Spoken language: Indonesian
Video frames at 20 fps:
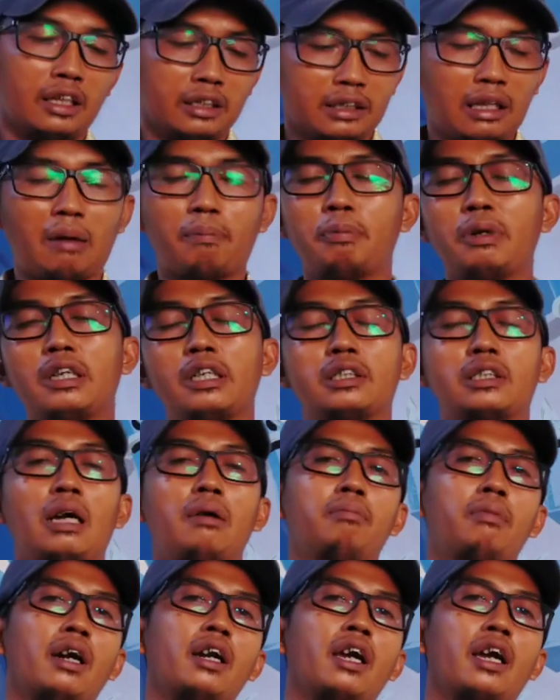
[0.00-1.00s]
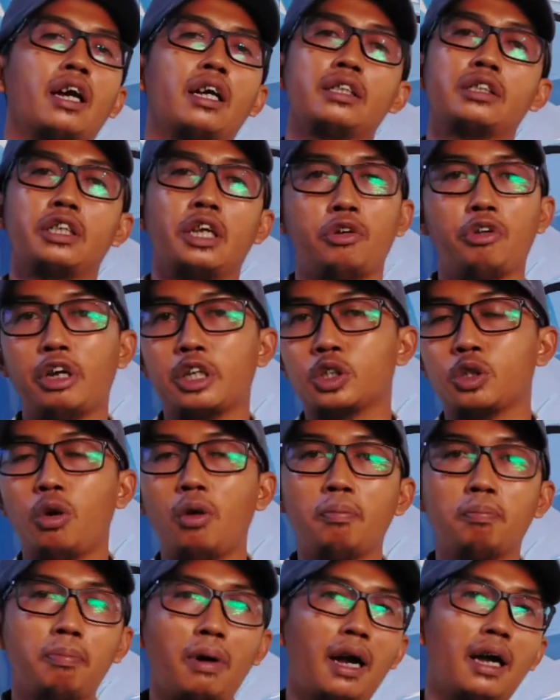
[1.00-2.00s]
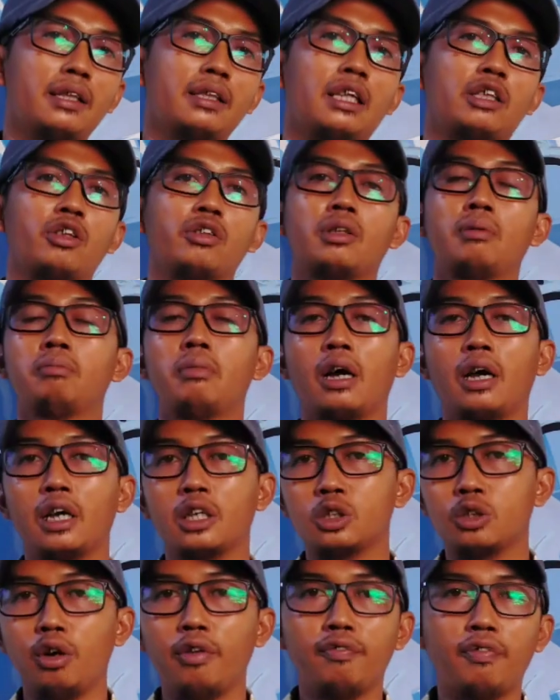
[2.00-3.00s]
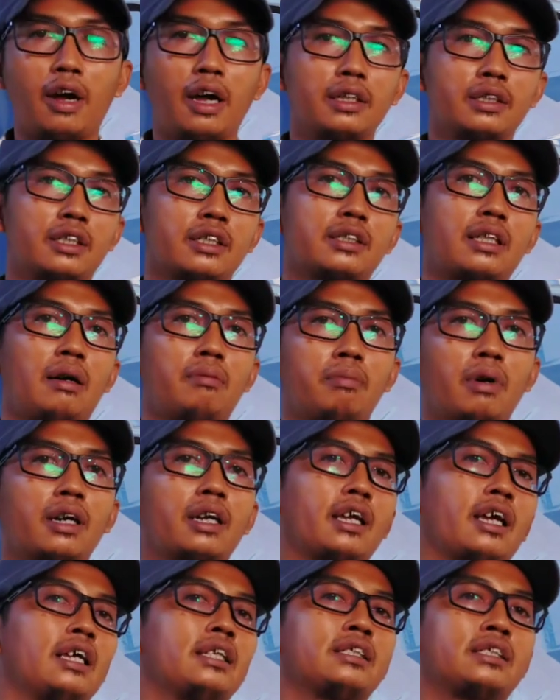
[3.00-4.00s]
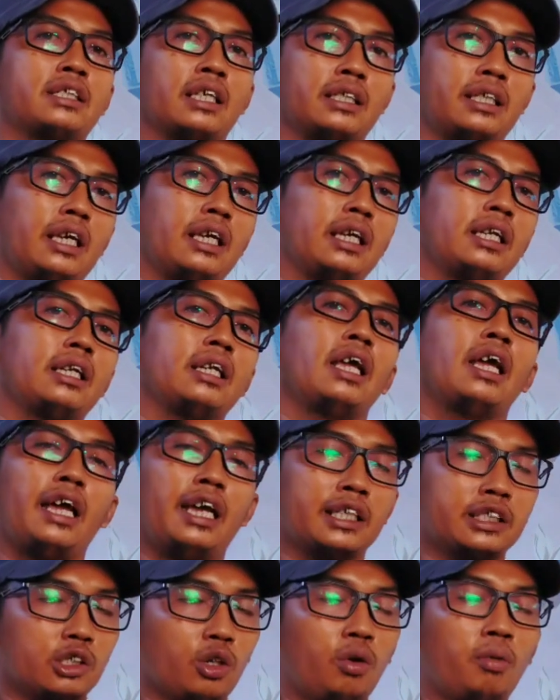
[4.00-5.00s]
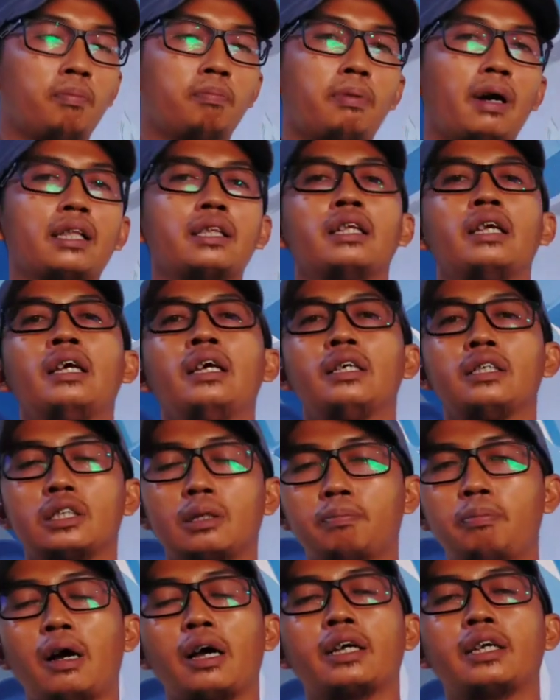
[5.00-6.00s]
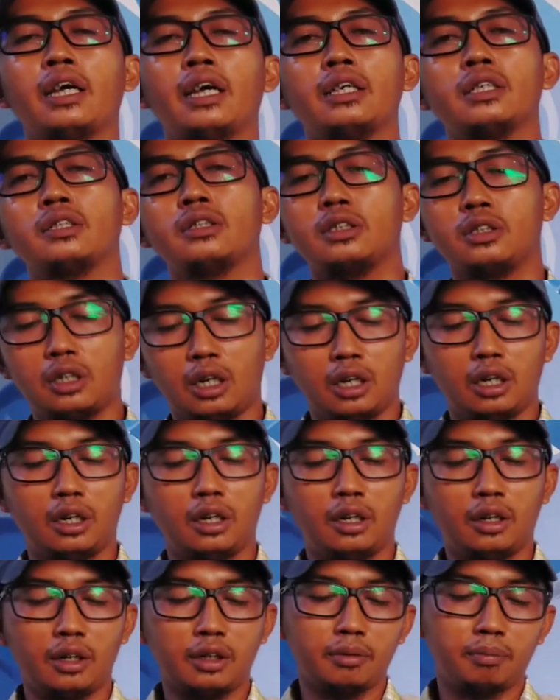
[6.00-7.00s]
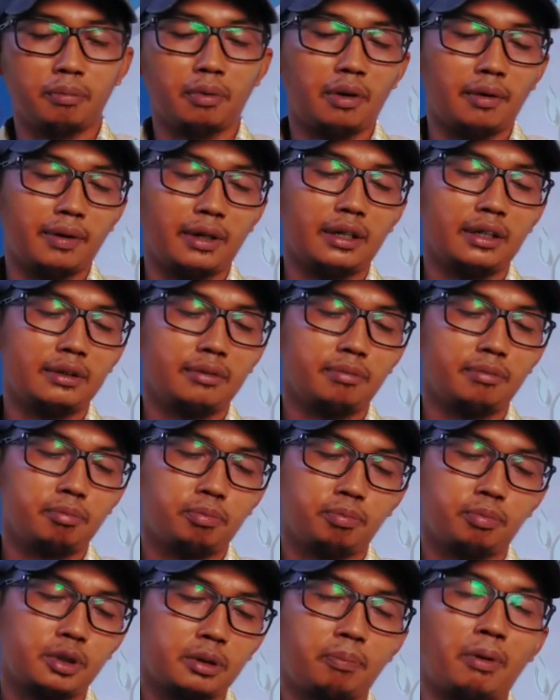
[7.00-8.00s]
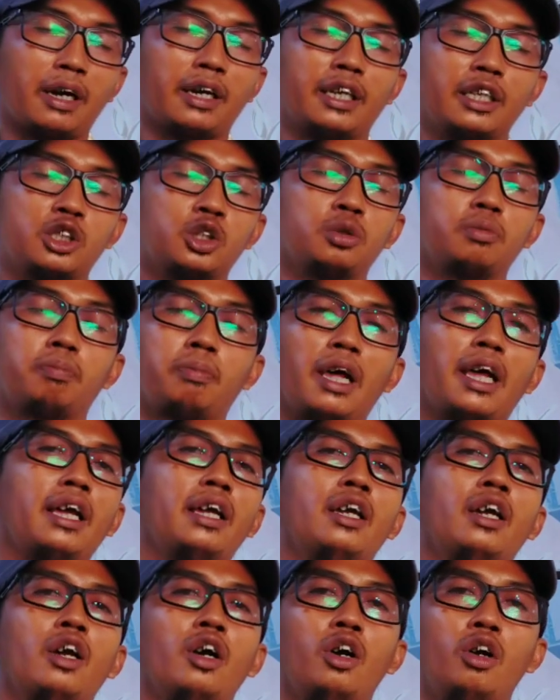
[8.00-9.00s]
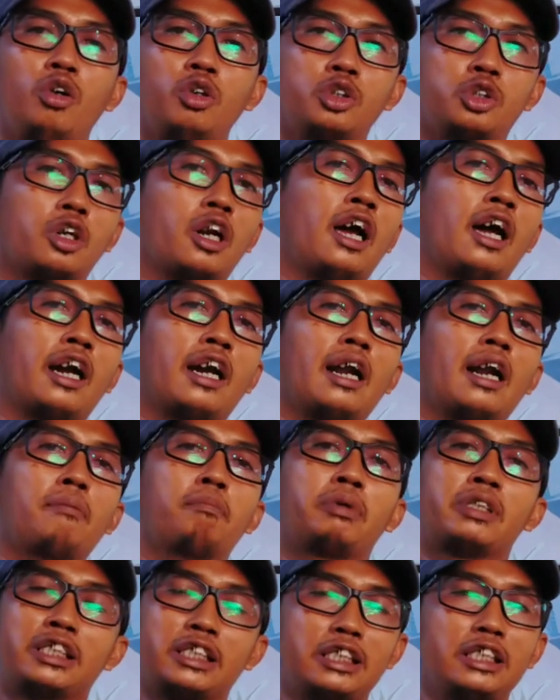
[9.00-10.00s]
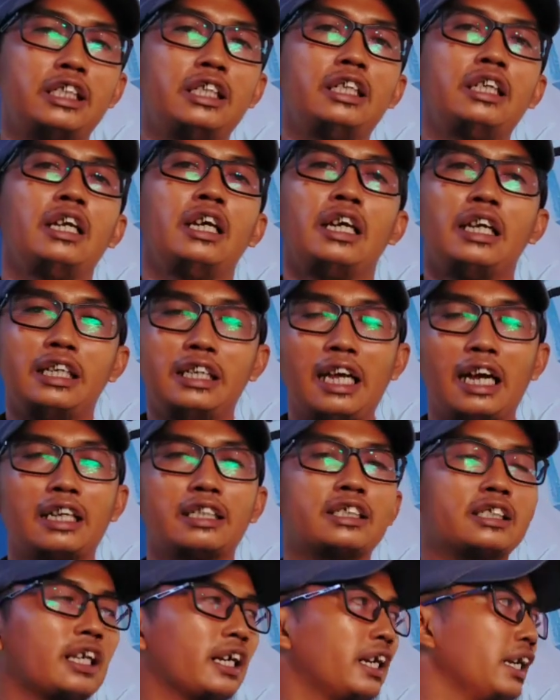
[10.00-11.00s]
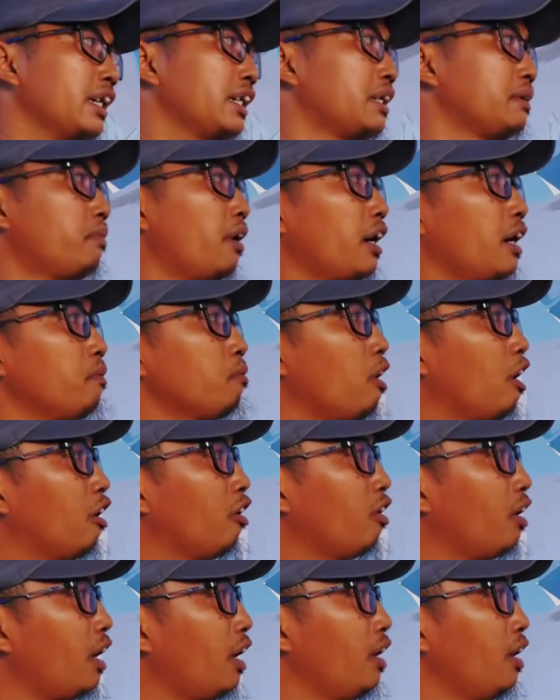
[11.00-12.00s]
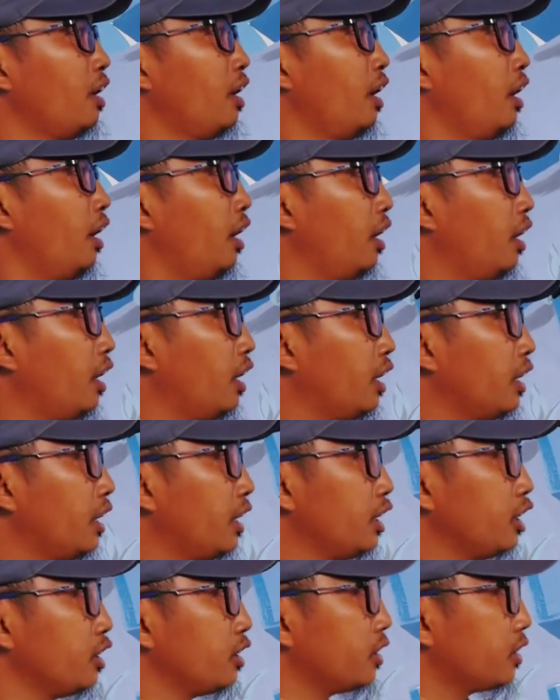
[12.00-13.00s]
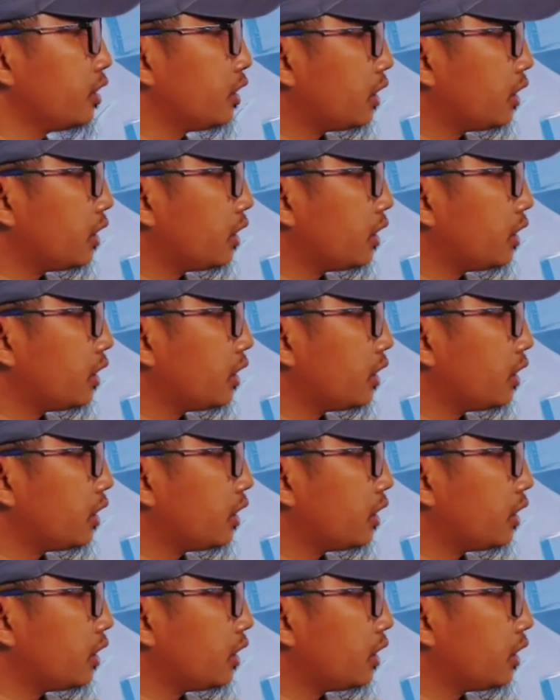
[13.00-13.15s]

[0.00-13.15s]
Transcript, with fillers: tapi ditambah dengan CuSO4 atau tembaga sulfat, ditambah dengan ZnSO4 sebagai uh, sebagai suplai unsur hara besi yang sering dimana bahwa uh,